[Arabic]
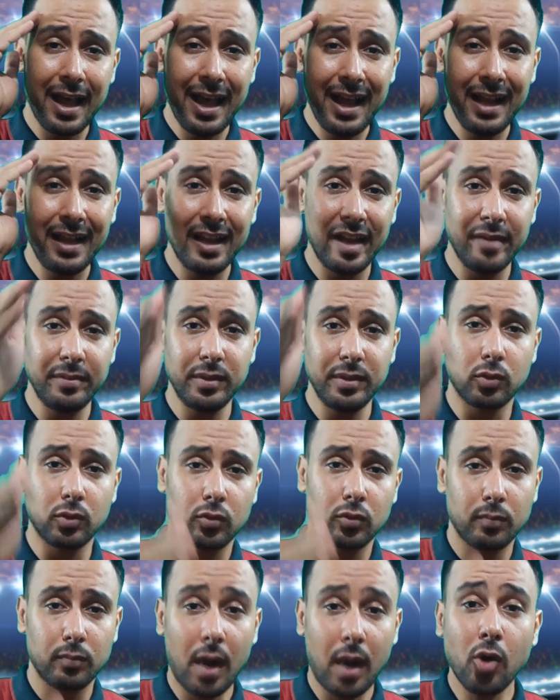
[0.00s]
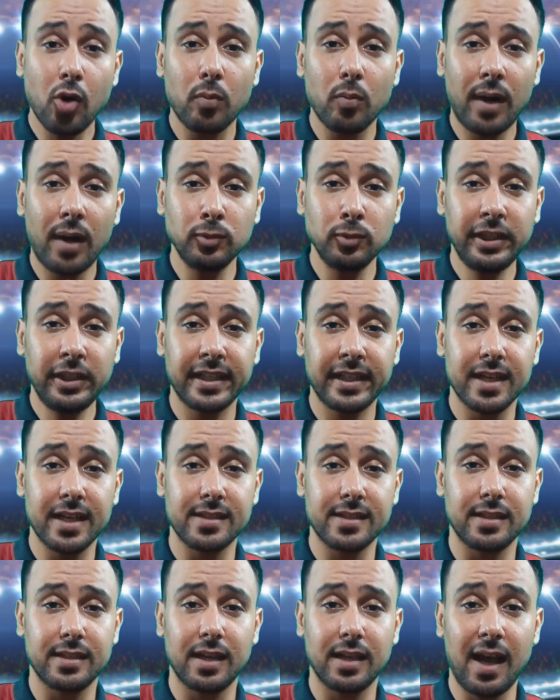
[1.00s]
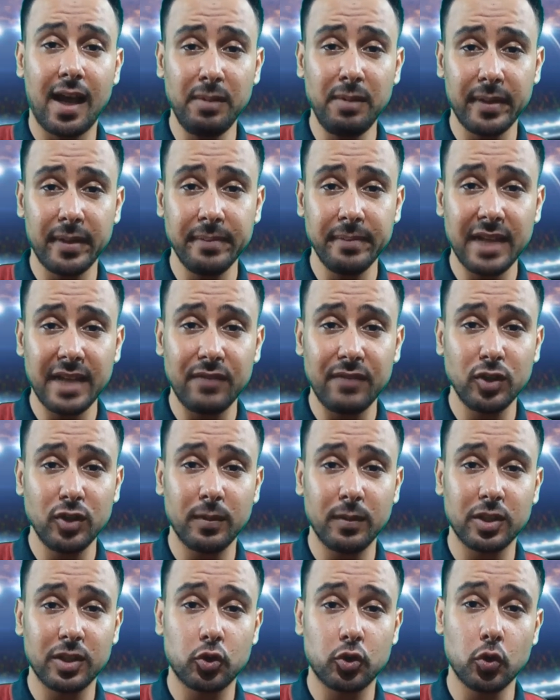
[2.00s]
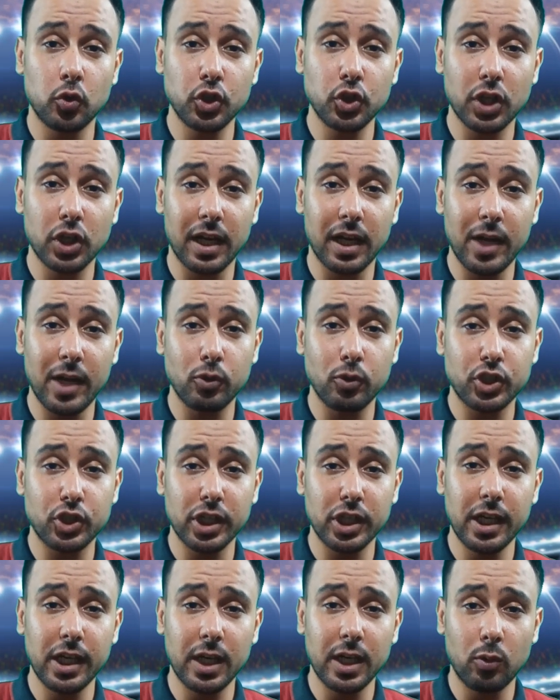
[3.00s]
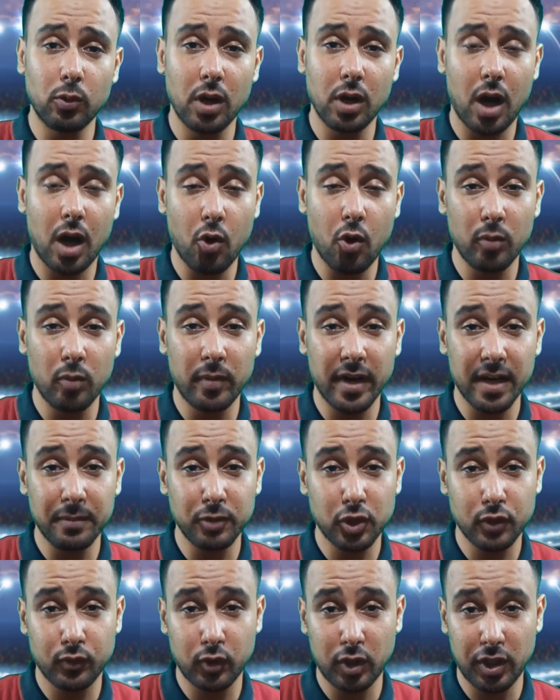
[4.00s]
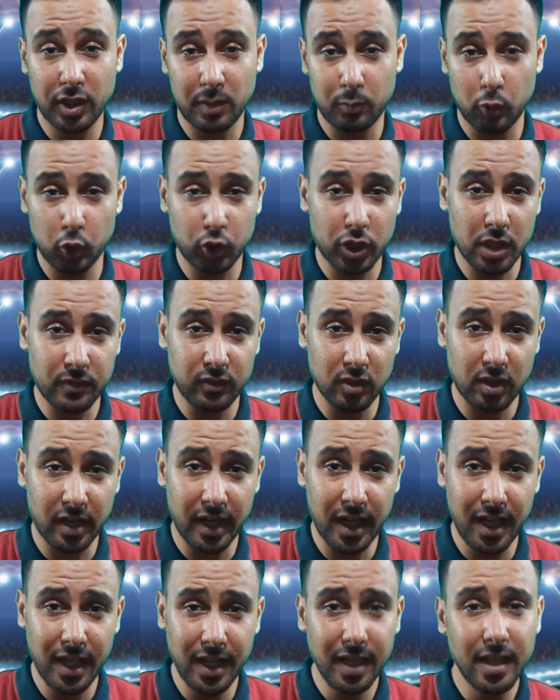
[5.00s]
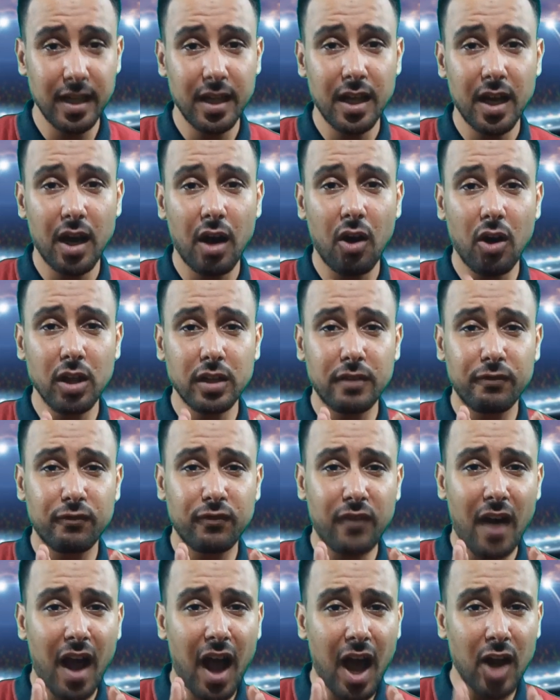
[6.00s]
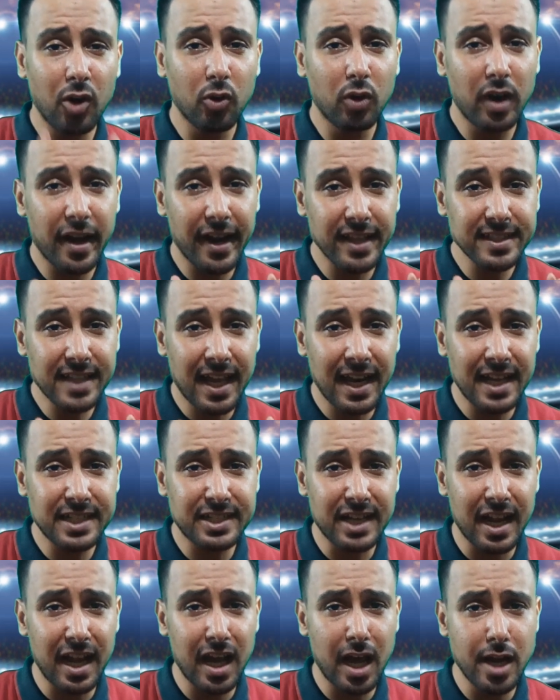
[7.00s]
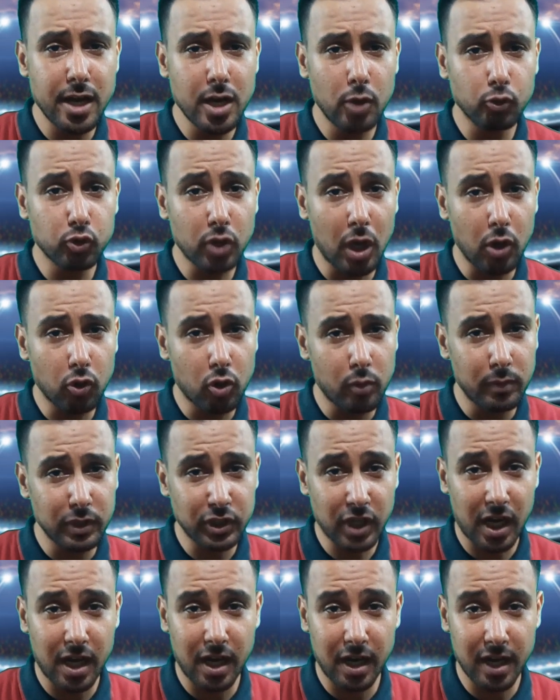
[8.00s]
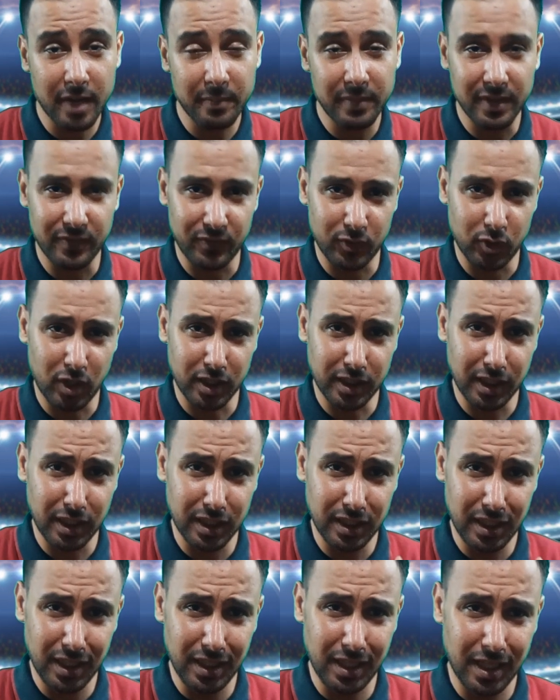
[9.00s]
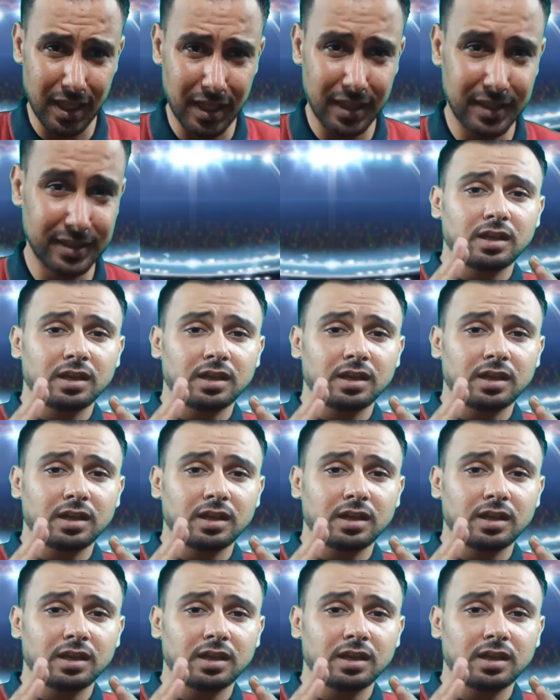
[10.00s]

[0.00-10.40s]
اهلا بيكم معاكم محمود حجازي قبل ما نبدا الفيديو ما تنسوش اللايك والشير ولو اول مره بتشوفونا تعملوا اشتراك في القناه وتفعلوا الجرس علشان يوصلكم اشعار بالفيديوهات الجديده